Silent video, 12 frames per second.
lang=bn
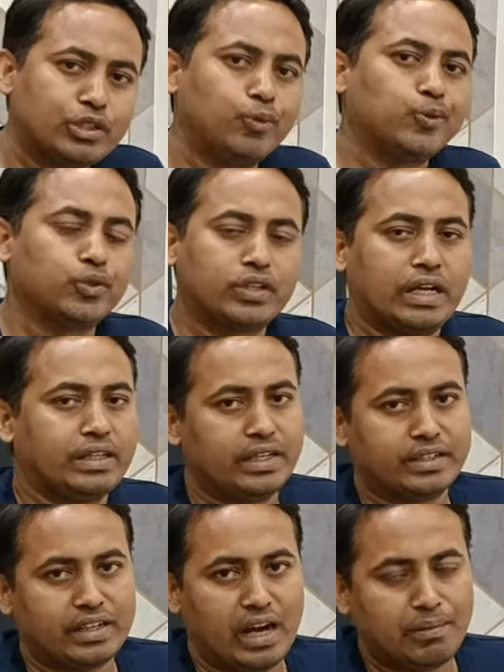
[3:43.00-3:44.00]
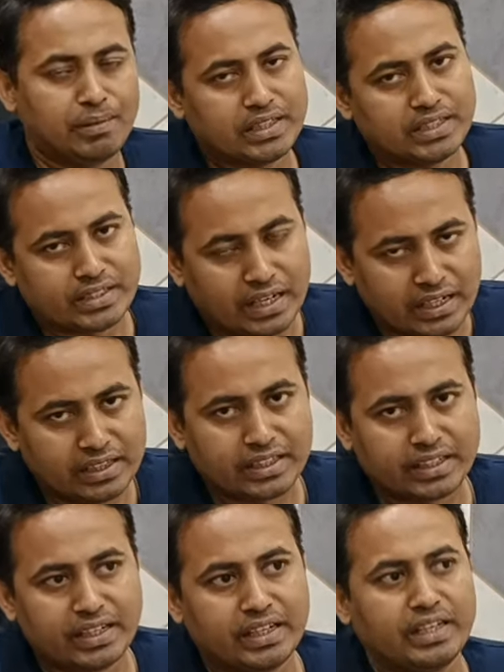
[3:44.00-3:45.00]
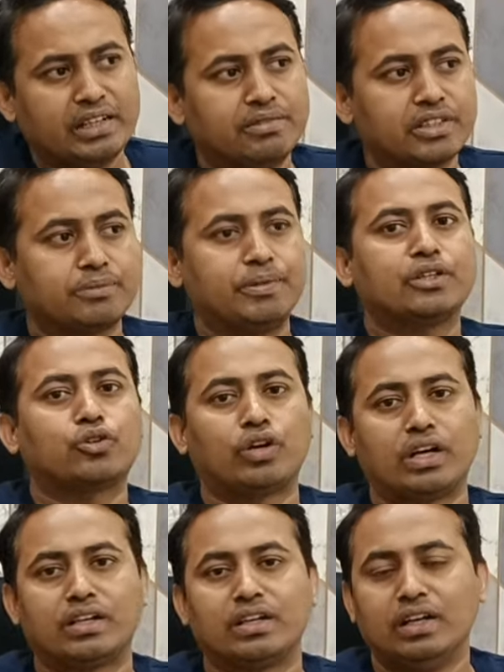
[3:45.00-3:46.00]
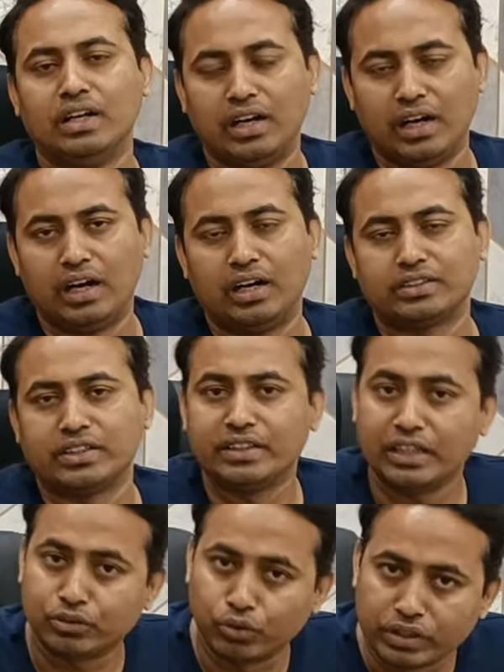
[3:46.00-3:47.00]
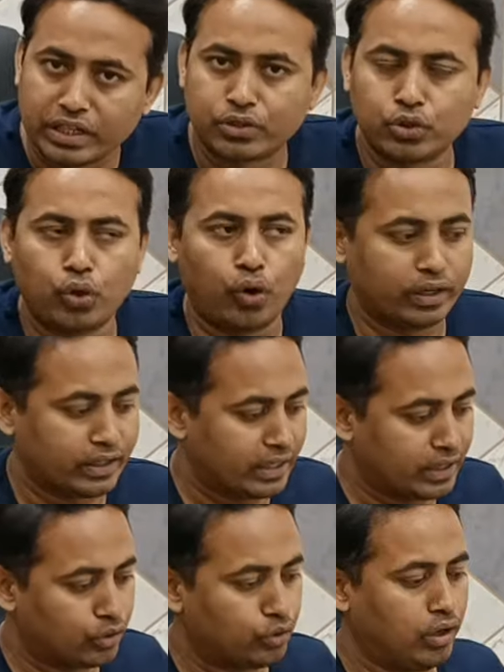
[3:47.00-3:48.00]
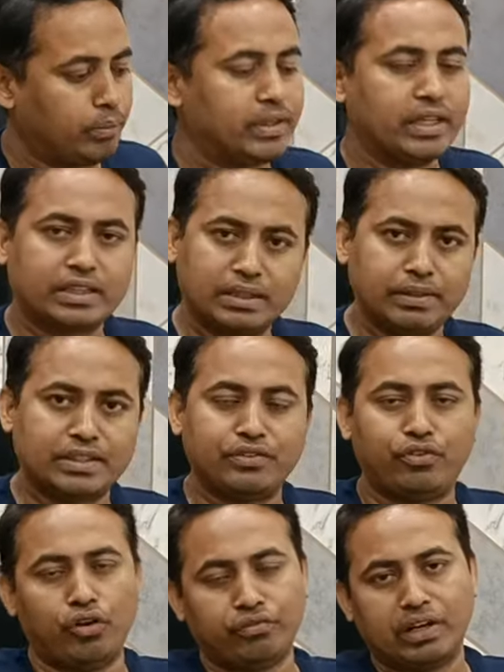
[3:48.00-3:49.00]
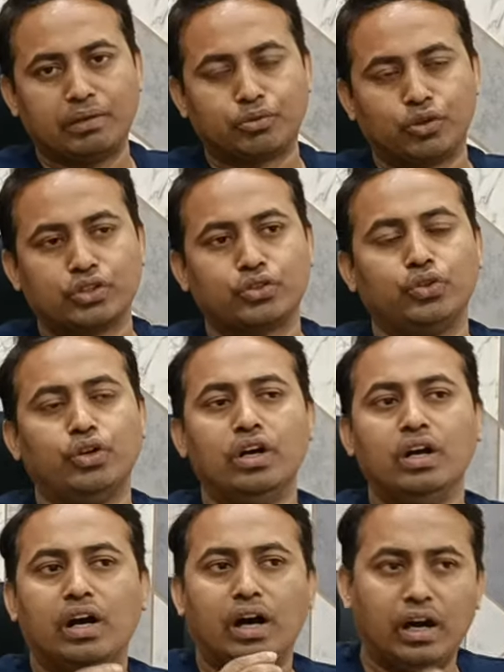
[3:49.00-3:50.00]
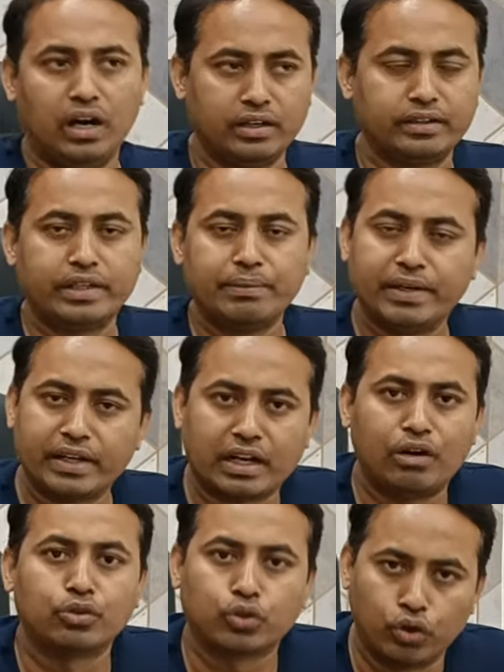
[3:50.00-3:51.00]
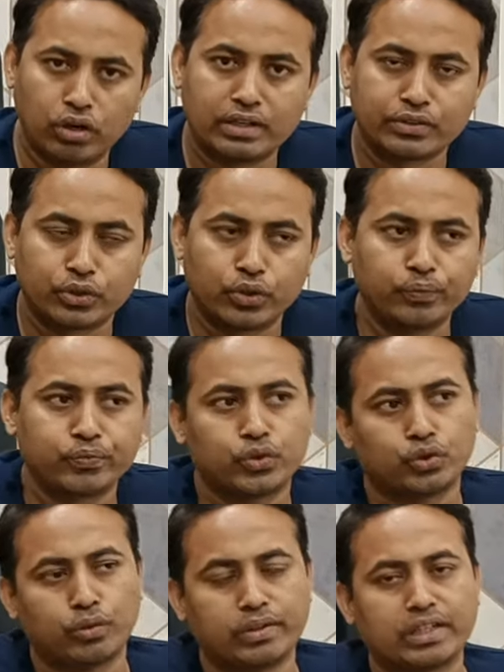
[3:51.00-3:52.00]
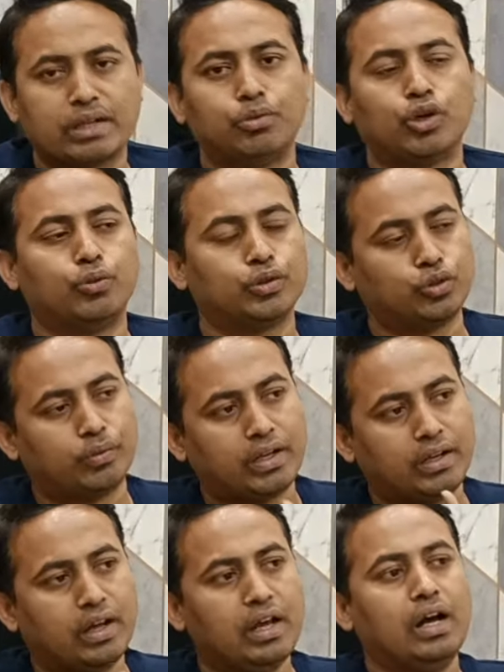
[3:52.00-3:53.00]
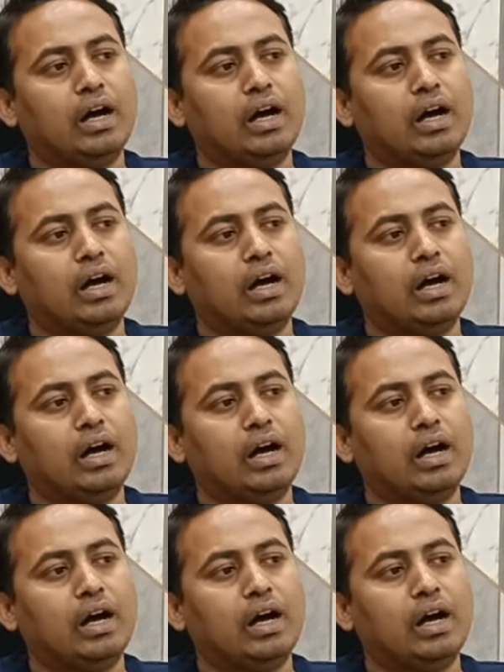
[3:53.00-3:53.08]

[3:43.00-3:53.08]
যে সমস্ত ক্যান্ডিডেটরা আমাদের চ্যানেল থেকে ইনভেস্টমেন্ট করার সিদ্ধান্ত নিয়েছো অনেকেই কিন্তু আমি দেখতে পাচ্ছি ফর্ম ফিল আপ করেছো ডিমেট অ্যাকাউন্ট খোলার জন্য তো তোমাদেরকে বলবো তোমরা